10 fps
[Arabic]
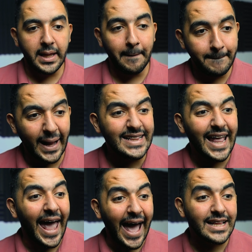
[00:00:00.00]
طب ما
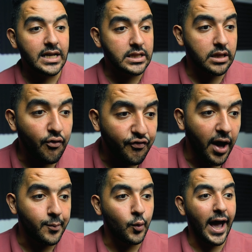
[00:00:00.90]
انت قادر
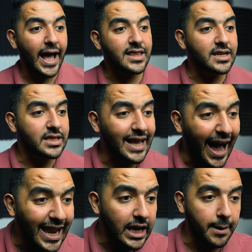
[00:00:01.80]
تفهم وقادر
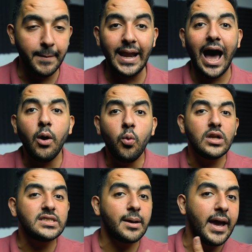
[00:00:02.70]
تتعلم ما
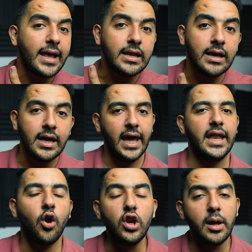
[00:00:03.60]
الاول زمان
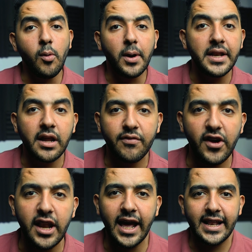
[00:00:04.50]
احنا كنا ممكن
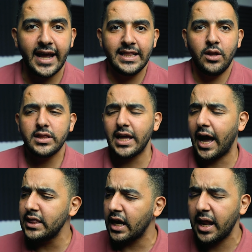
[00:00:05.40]
نغفر لك لكن دلوقتي
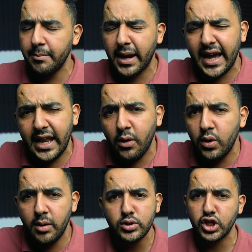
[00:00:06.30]
عندك المرجع
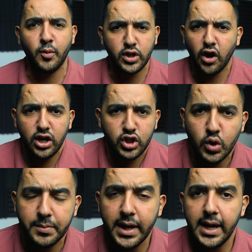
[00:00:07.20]
الاول لمنشئ المحتوى على
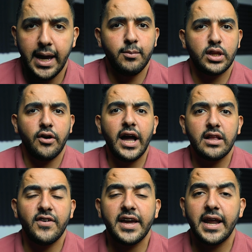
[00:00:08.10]
اليوتيوب
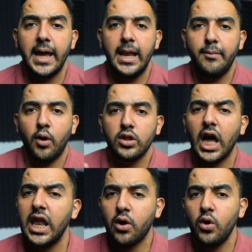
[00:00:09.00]
المتوحد فكره اللي
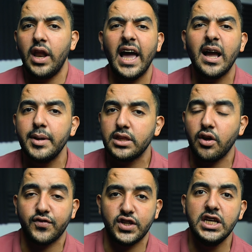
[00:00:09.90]
بيوضح لك كل حاجه
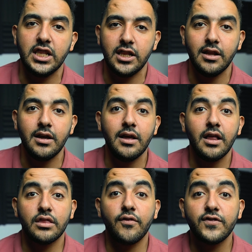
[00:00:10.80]
بالتفصيل
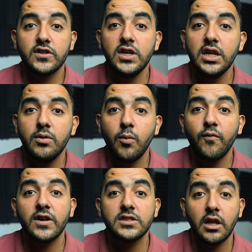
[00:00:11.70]
تفصيل
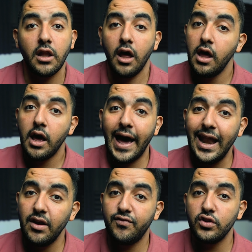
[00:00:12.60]
مفصله
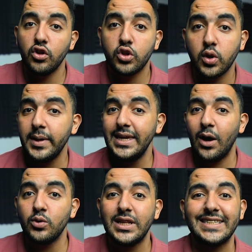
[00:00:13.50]

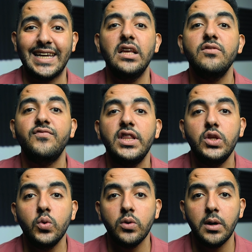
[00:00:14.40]
1390
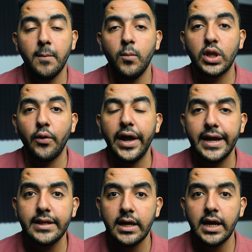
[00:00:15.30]
فيديو
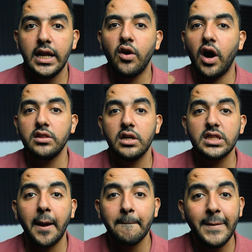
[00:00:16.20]
متواجد لو
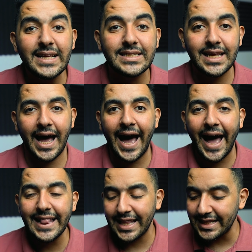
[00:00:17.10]
حضرتك بس
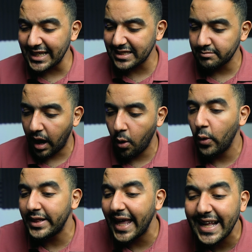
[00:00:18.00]
قعدت تسمع
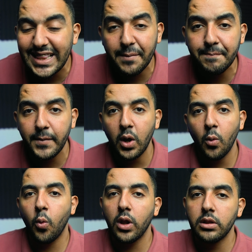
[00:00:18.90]
وتكتب
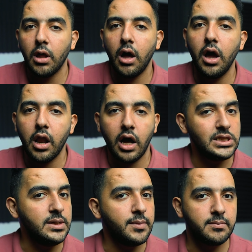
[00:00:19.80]
والله
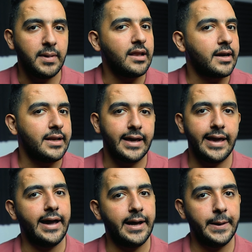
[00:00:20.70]
العظيم اضمن لك
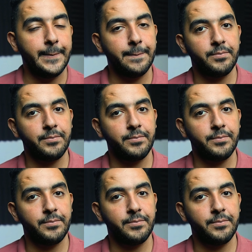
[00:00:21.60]
النجاح